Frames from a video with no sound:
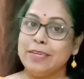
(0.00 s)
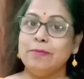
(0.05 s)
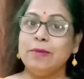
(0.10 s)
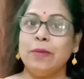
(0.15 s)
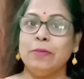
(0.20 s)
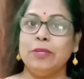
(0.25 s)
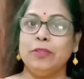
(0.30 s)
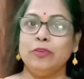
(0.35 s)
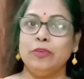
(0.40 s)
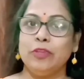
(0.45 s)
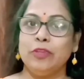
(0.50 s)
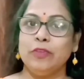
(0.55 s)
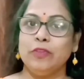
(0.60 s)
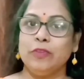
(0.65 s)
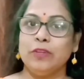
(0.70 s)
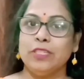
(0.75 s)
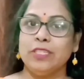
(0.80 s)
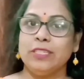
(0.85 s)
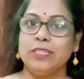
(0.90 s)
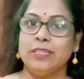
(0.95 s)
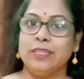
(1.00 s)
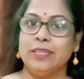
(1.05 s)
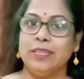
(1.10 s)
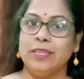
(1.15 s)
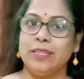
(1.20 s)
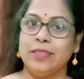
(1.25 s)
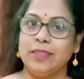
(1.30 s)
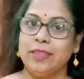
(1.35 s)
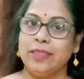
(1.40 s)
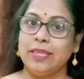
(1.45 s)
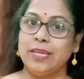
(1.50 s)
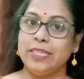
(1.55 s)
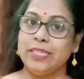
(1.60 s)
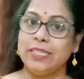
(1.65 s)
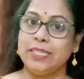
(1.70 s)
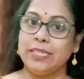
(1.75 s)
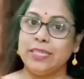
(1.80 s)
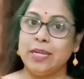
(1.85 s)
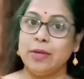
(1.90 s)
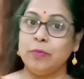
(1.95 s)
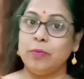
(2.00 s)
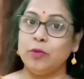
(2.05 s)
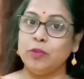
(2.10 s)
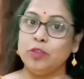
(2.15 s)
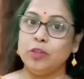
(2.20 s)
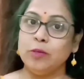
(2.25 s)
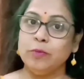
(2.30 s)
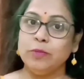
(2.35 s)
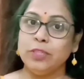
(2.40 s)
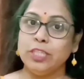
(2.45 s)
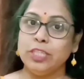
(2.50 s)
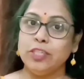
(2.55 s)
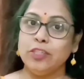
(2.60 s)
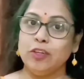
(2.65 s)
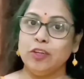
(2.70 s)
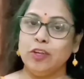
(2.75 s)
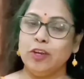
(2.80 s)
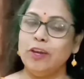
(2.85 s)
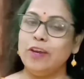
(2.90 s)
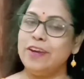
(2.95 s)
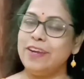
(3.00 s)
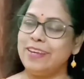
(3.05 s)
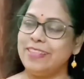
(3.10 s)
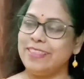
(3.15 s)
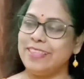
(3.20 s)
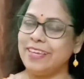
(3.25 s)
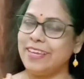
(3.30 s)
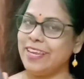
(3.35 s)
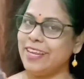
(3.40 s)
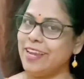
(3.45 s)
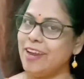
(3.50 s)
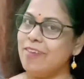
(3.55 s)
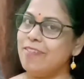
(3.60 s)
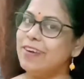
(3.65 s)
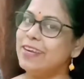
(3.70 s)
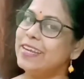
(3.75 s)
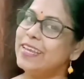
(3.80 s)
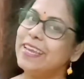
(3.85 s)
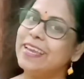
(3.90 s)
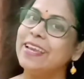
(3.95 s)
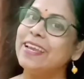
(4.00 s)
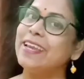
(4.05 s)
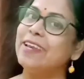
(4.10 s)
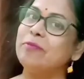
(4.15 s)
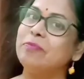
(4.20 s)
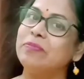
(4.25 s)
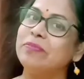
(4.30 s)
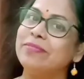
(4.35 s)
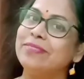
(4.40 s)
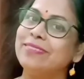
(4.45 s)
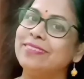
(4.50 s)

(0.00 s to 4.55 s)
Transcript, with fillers: কিভাবে তৈরি করেছি তার সেটার প্রথম জিনিস হলো দেখে নাও ডিম